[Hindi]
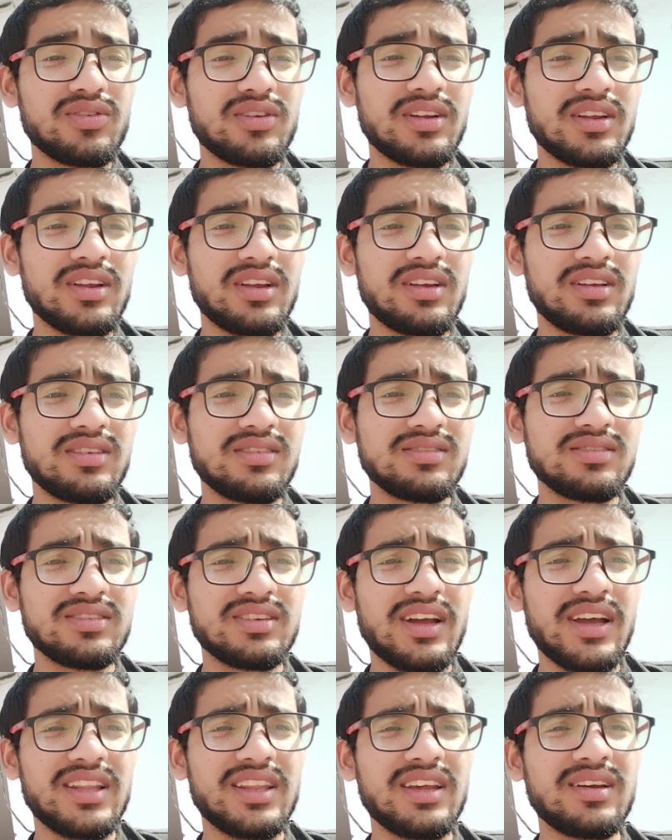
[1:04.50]
I think
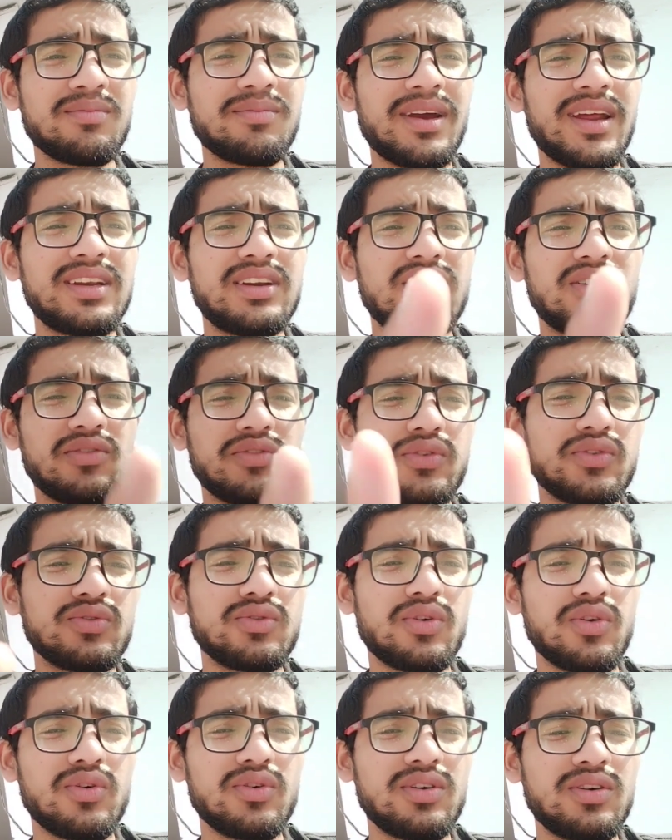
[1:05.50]
many of you don't
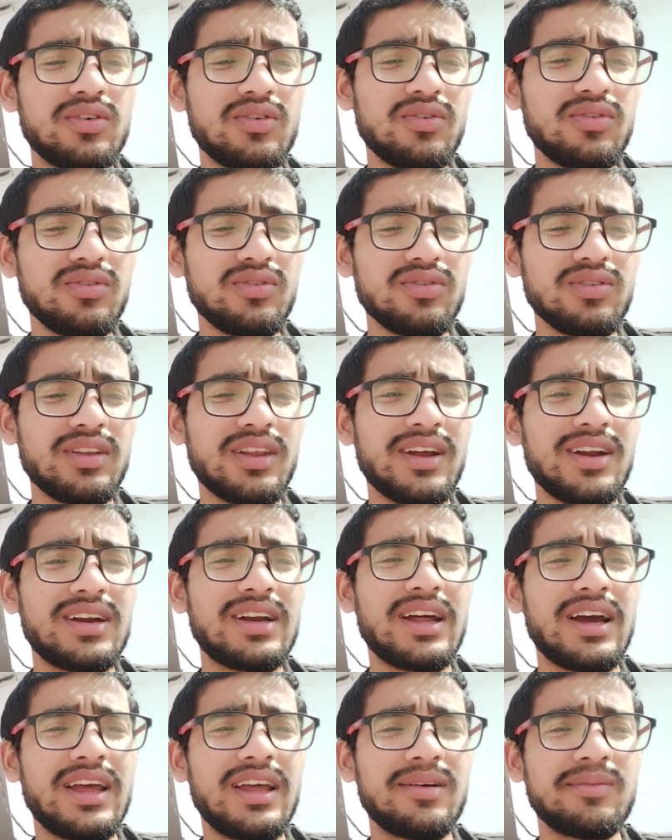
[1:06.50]
know that I am a
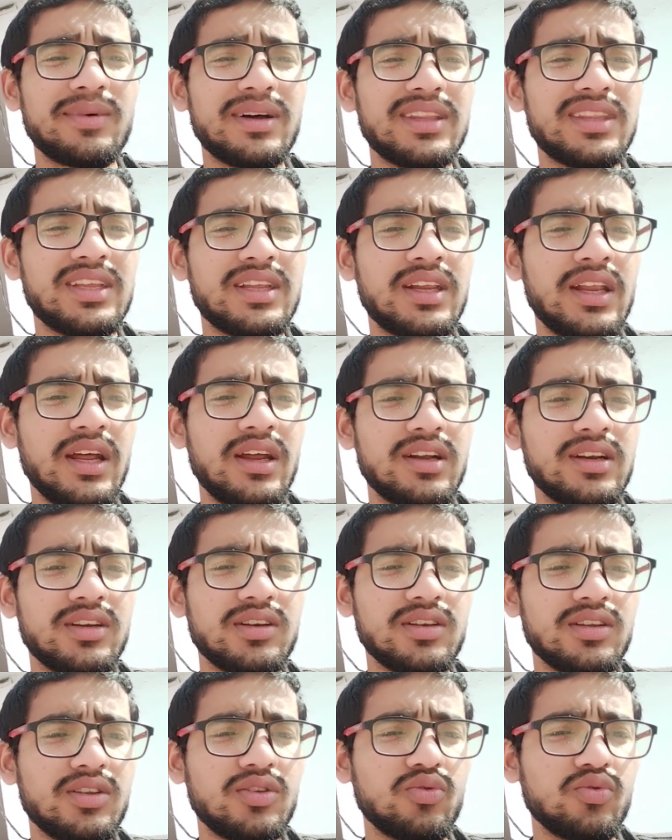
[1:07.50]
data
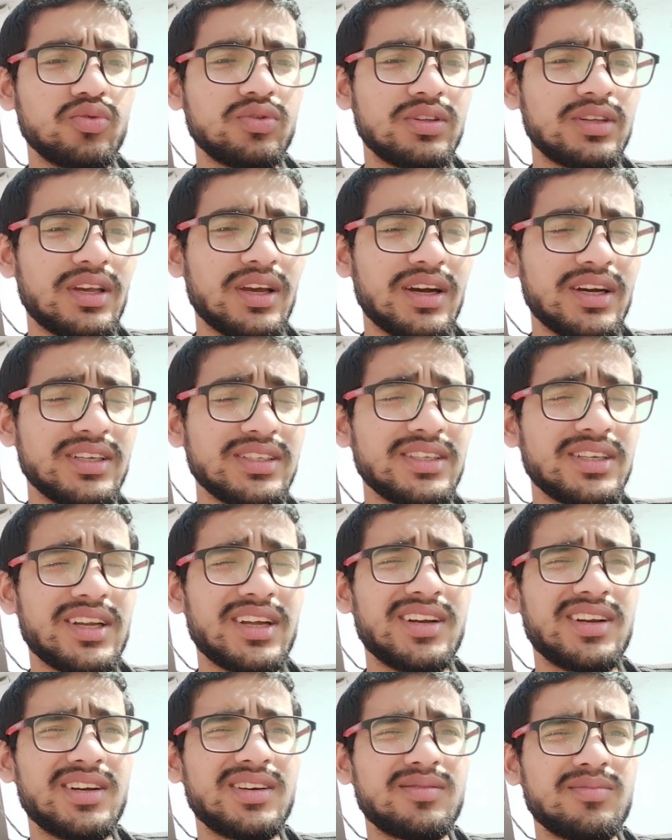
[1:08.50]
enthusiast and
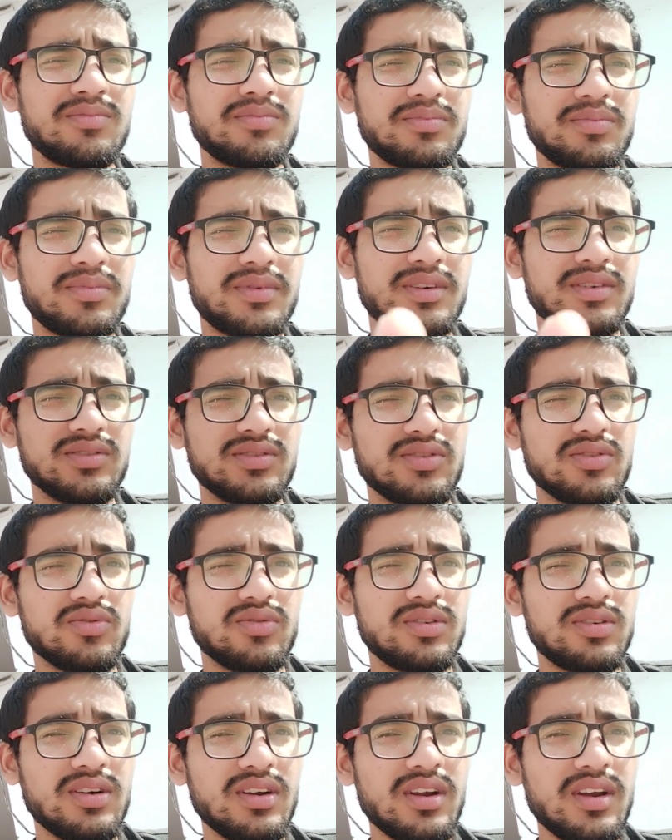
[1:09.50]
pursue
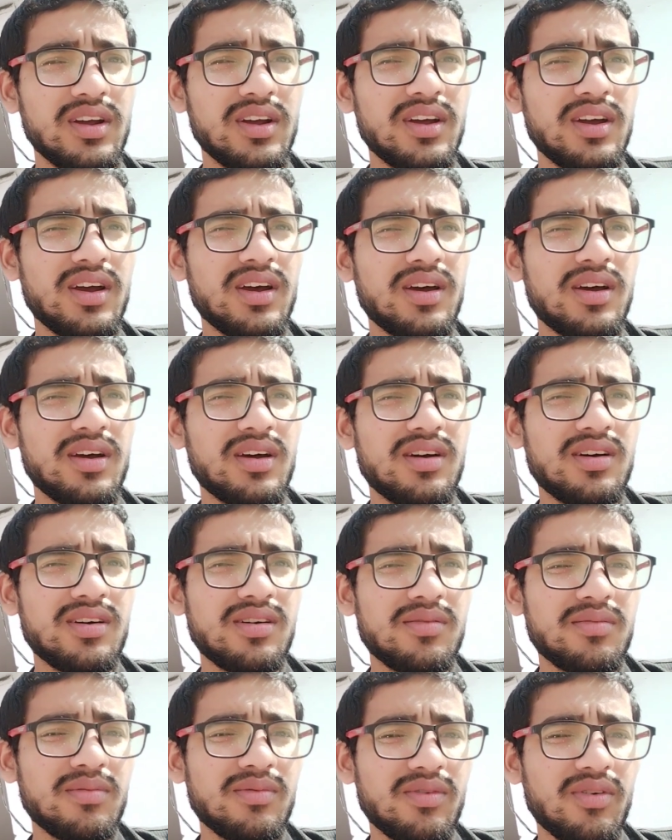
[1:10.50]

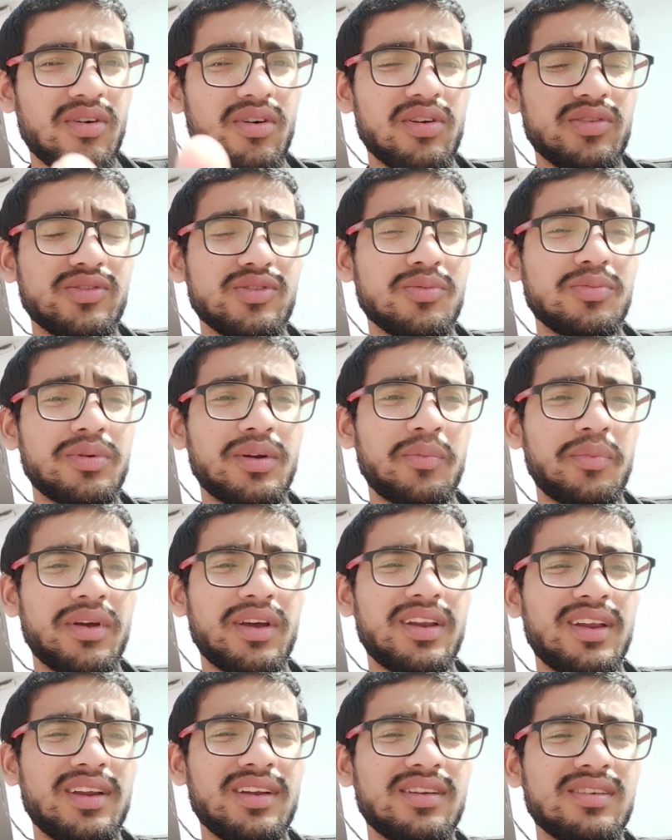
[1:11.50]
also preparing
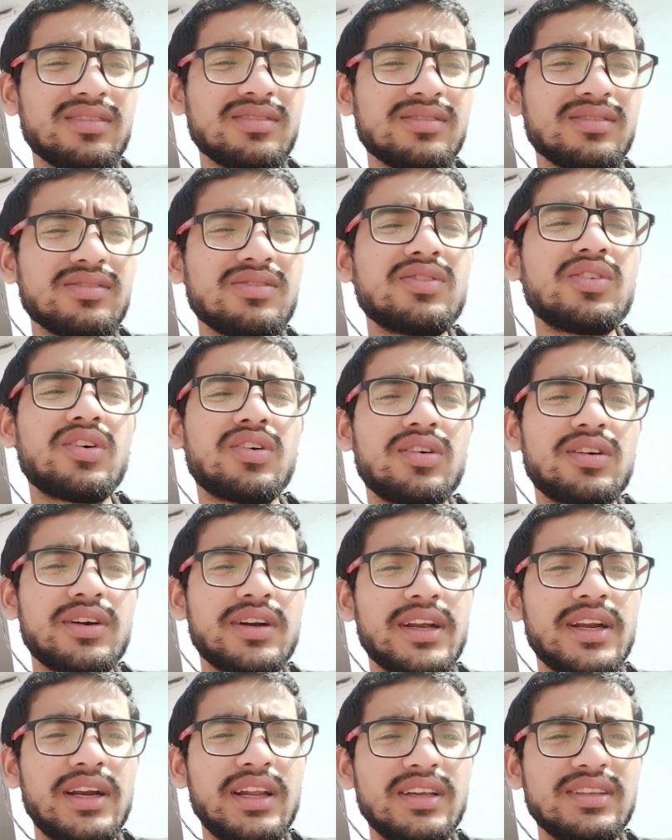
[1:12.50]
for data
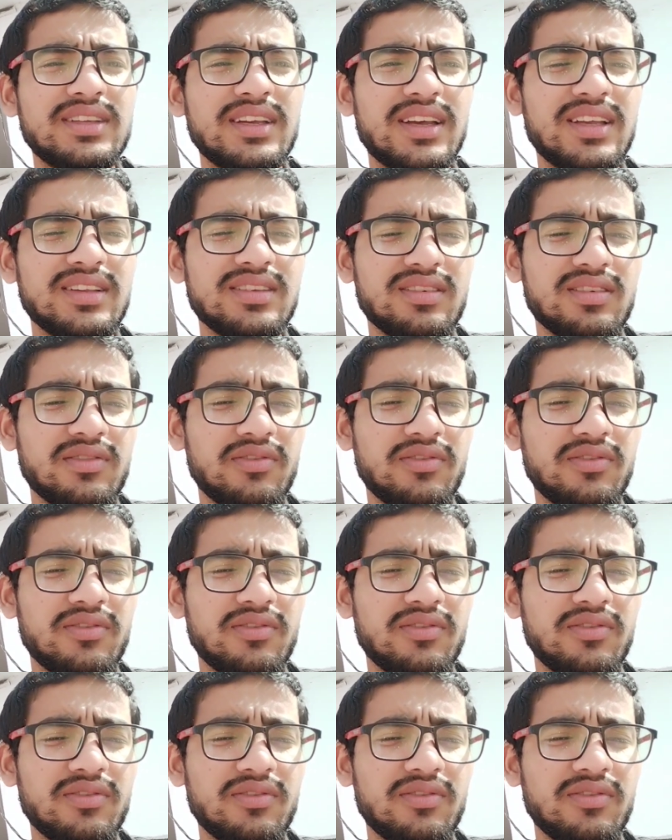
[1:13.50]
science field